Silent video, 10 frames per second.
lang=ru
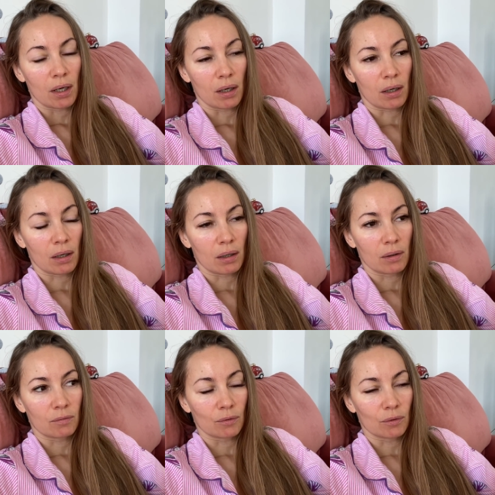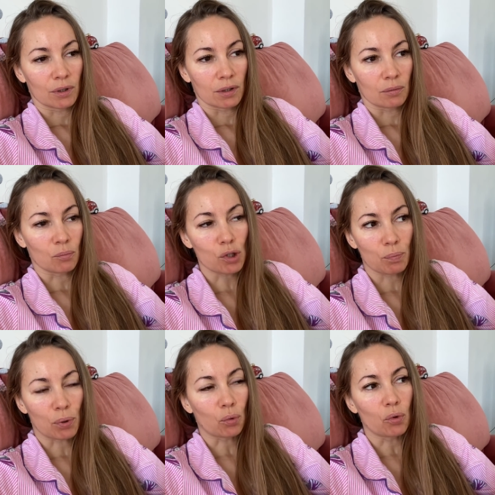А, вот,
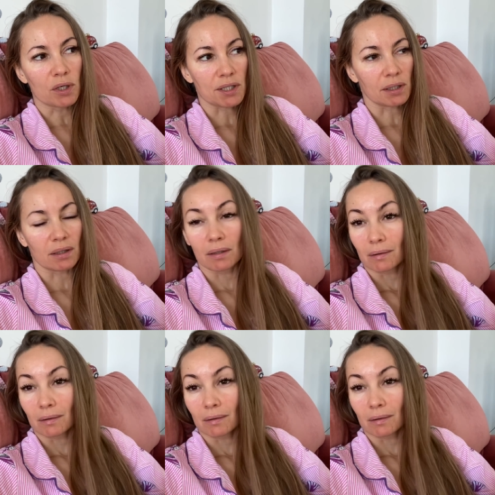муж просит,